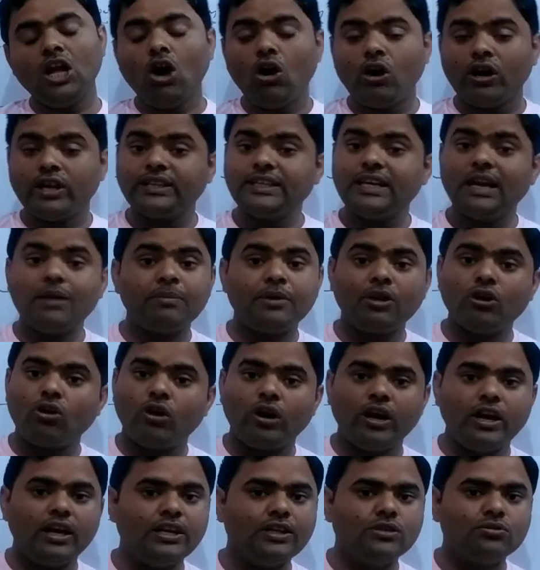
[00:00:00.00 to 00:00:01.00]
और यदि आपने
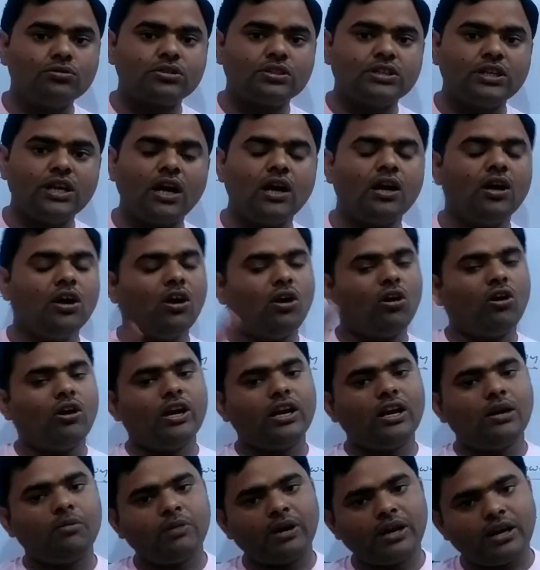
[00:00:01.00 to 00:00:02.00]
ऑयल यूज किया
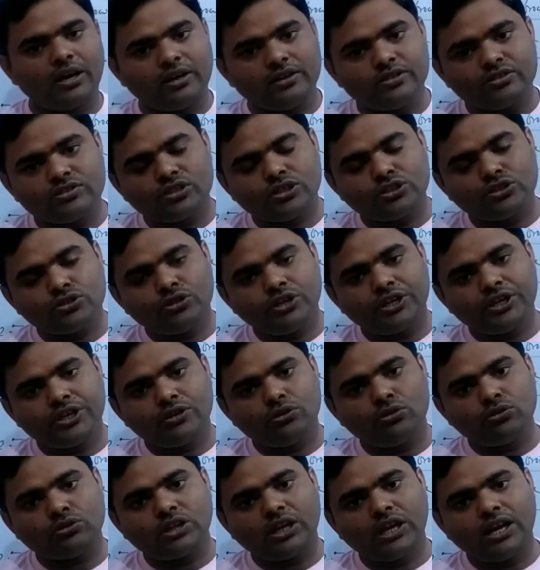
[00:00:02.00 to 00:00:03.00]
ऑयल हमारा
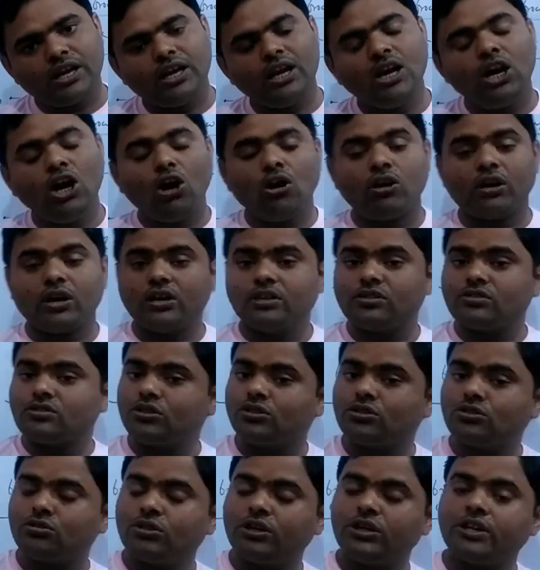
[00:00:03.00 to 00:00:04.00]
अनसेचुरेटेड होता है और
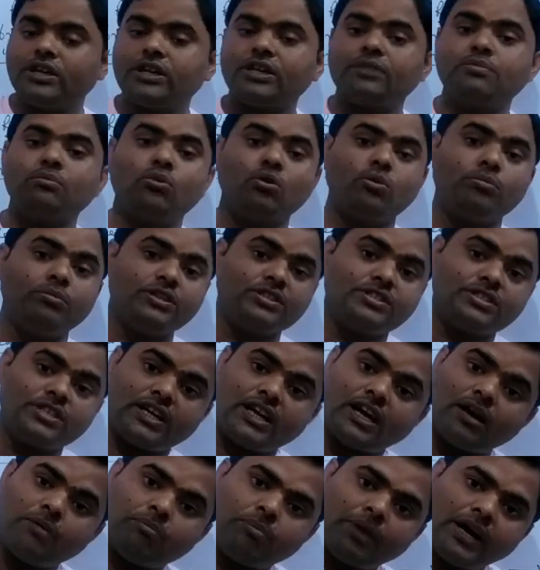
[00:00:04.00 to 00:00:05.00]
अनसेचुरेटेड ब्रोमीन से
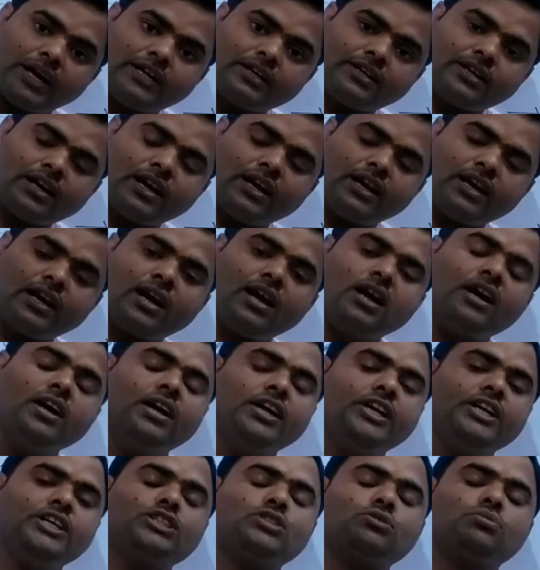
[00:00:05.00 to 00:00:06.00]
कंबाइन कर लेगा
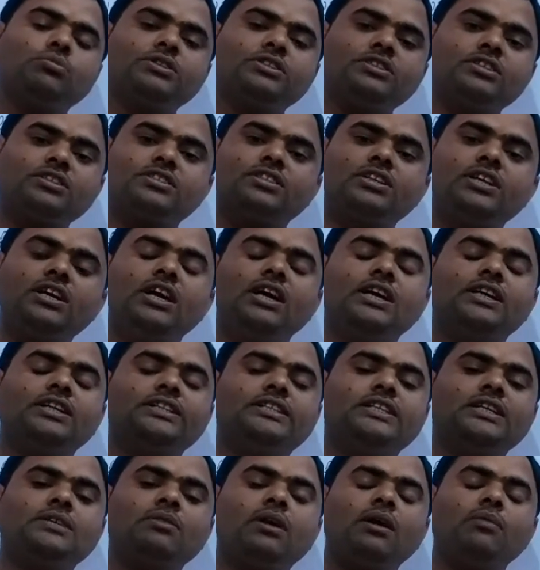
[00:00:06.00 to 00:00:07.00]
इस वजह से
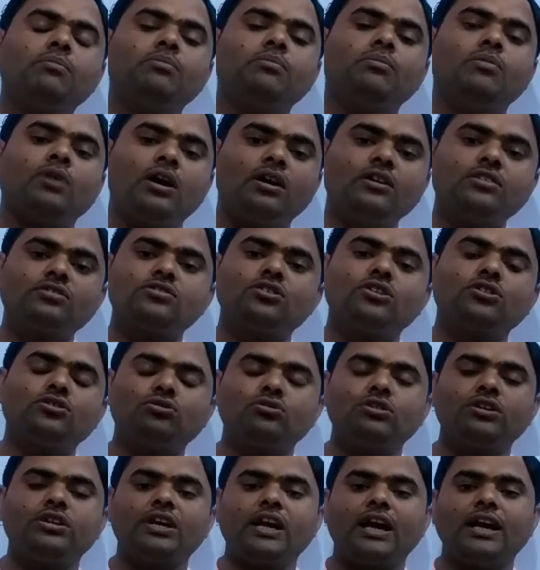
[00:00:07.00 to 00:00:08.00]
जब आप
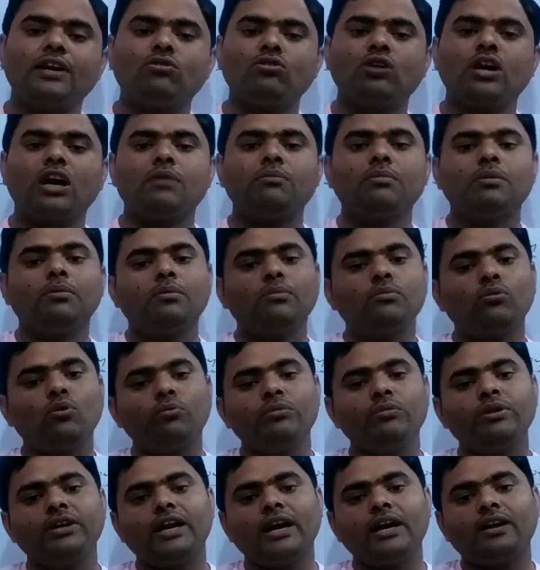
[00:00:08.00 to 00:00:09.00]
अनसेचुरेटेड हाइड्रोकार्बन में
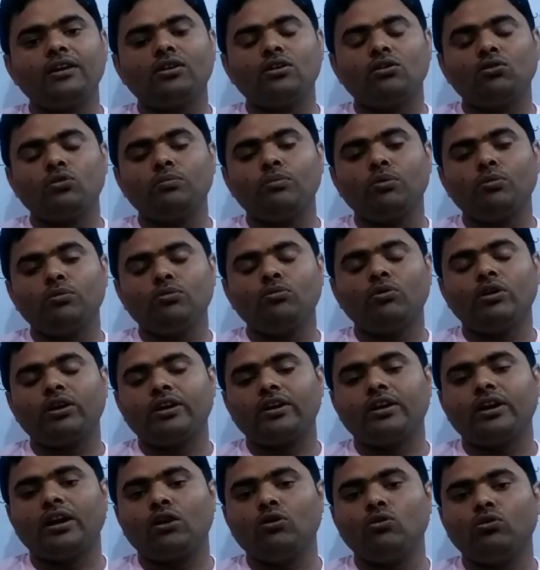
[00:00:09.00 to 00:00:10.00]
ब्रोमीन ऐड करो ब्रोमीन
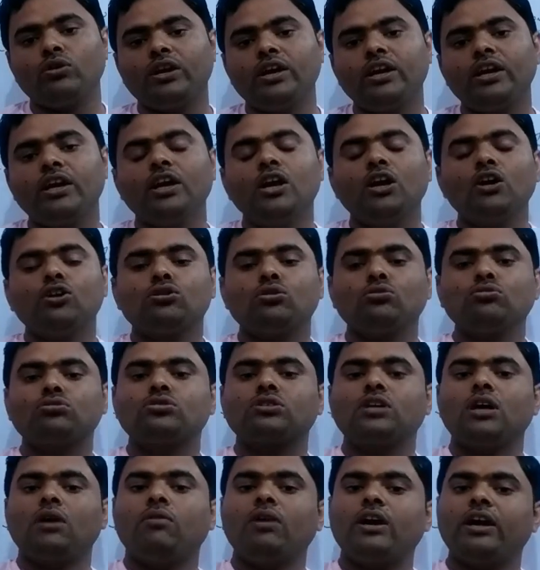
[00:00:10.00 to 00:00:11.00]
वाटर डालोगे तो
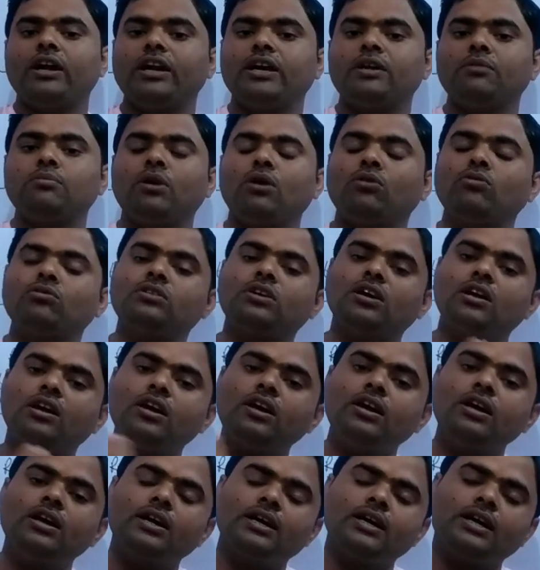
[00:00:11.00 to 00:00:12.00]
उसका वहां रेड ब्राउन
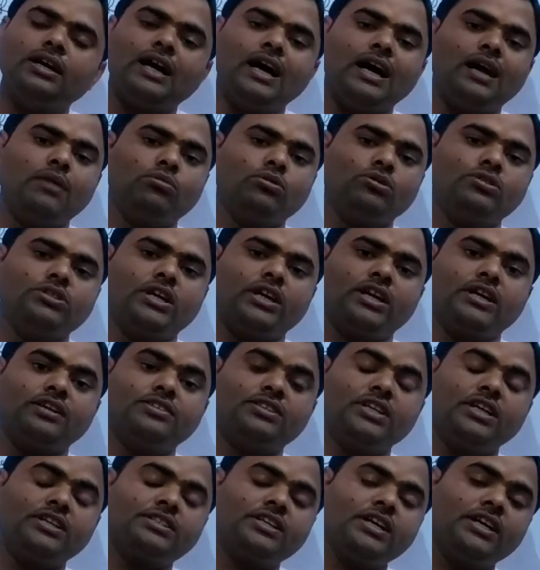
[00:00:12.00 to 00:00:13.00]
कलर गायब हो जाएगा
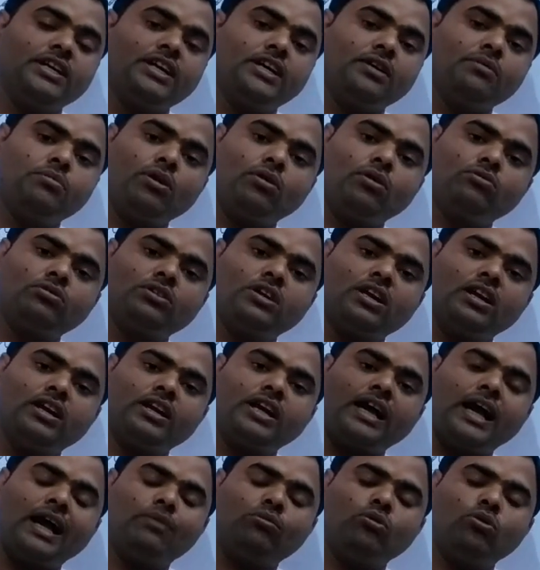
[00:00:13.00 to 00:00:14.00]
जैसे ही रेड ब्राउन कलर
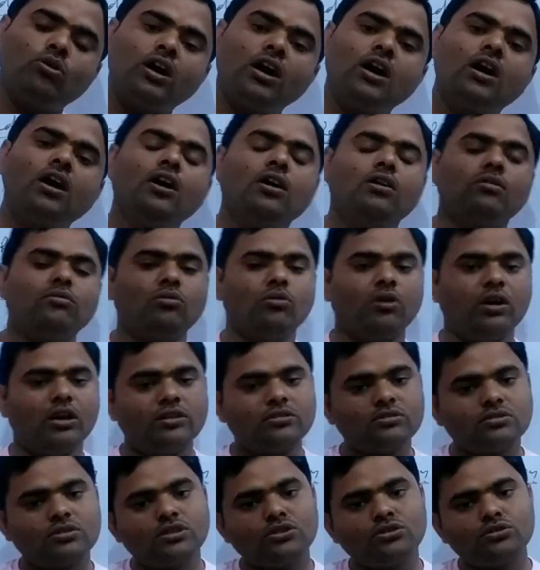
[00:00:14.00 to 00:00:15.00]
गायब होगा वो
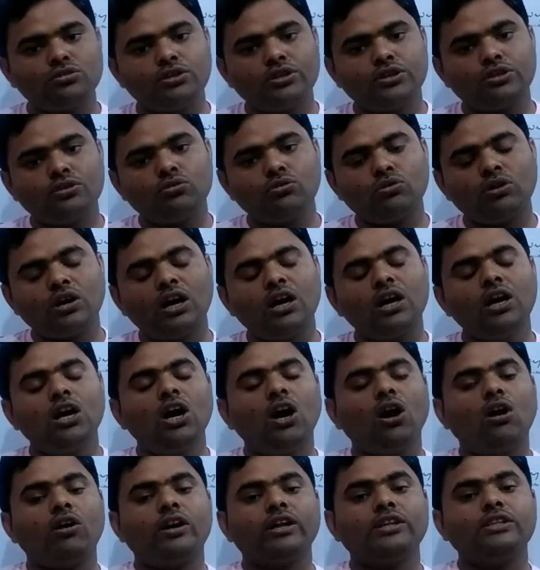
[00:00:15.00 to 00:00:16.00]
अनसेचुरेटेड होगा
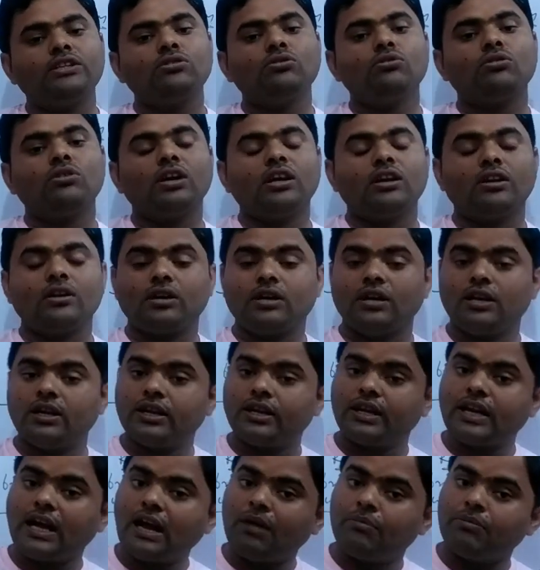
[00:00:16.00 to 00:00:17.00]
और यदि वो
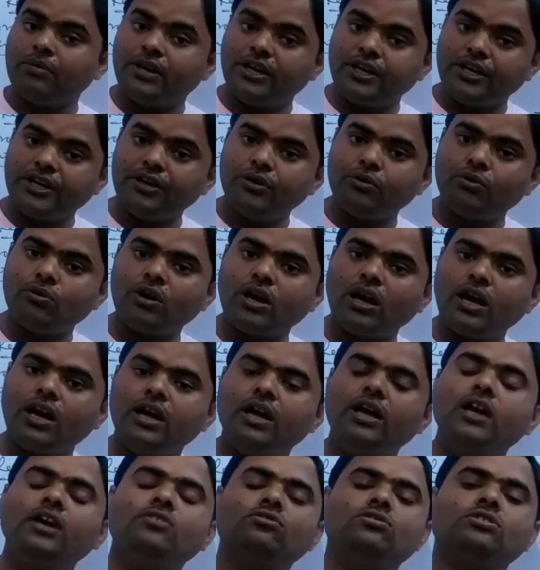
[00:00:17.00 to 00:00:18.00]
कलर गायब नहीं हो रहा
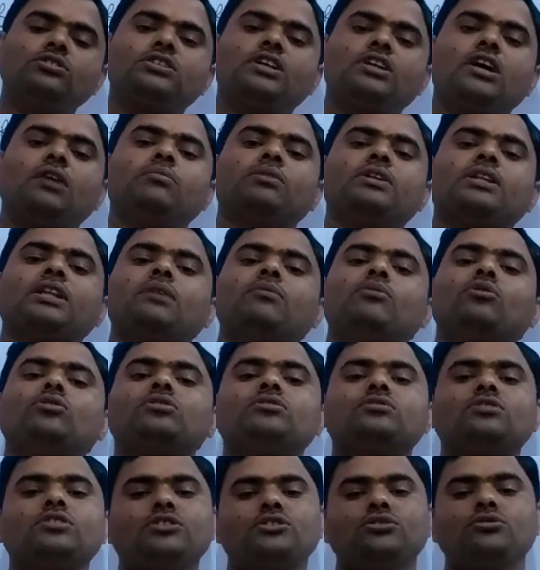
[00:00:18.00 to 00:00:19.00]
है तो इसका मतलब है
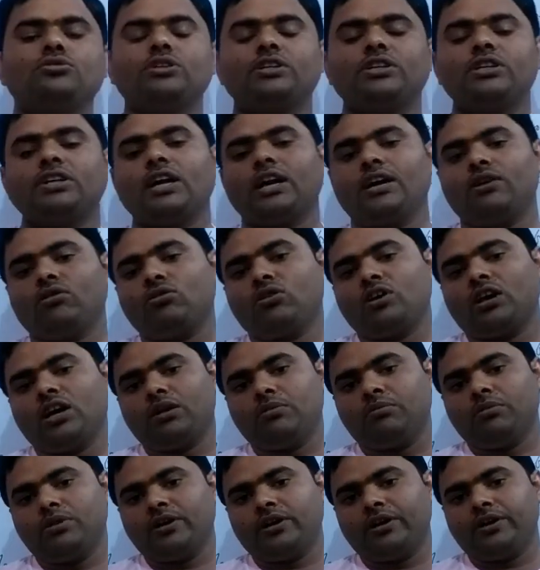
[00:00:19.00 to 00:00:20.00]
सेचुरेटेड
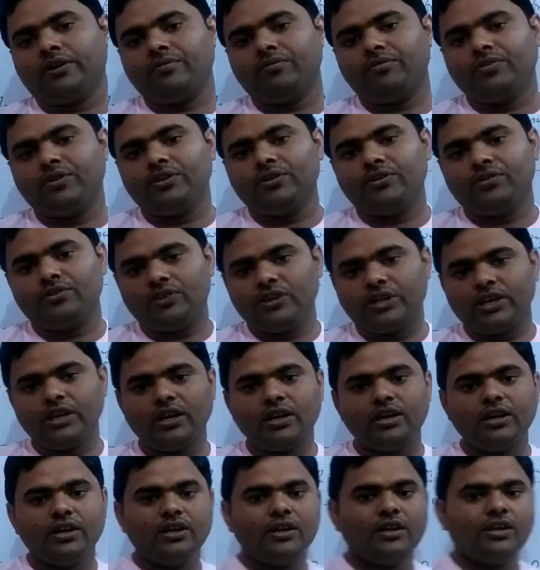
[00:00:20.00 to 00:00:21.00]
हाइड्रोकार्बन है ठीक है
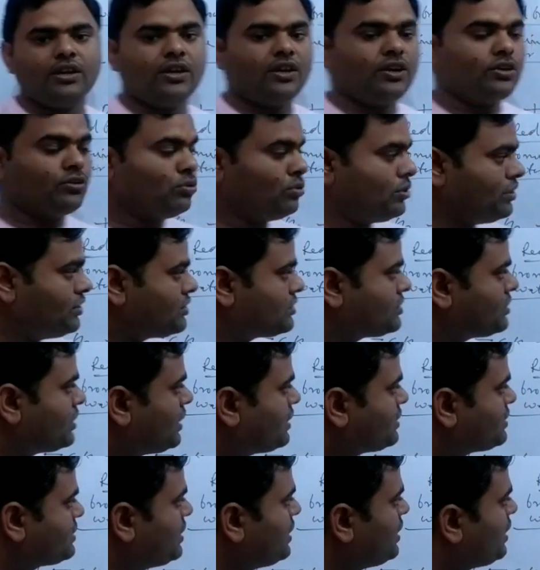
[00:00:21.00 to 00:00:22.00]
तो इस
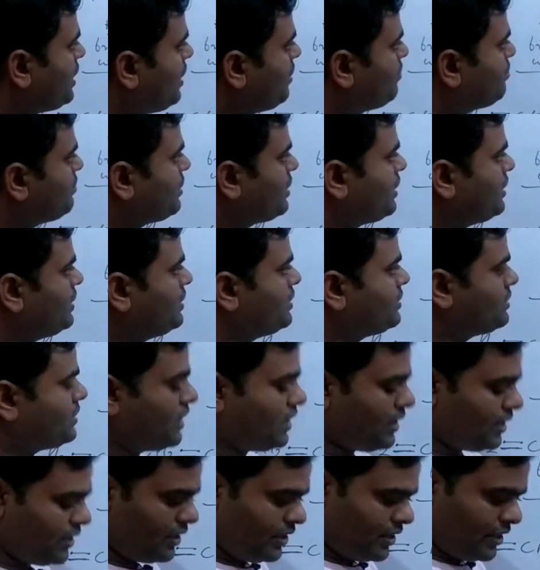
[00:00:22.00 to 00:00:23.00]
तरह से हम कई
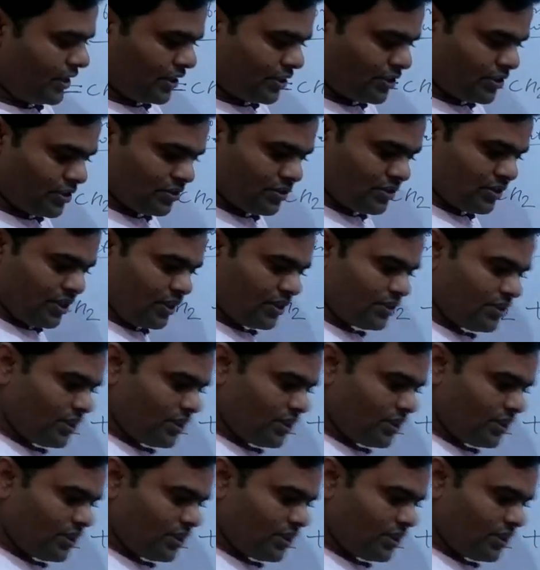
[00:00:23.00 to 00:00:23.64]
तरह के रिएक्शंस देख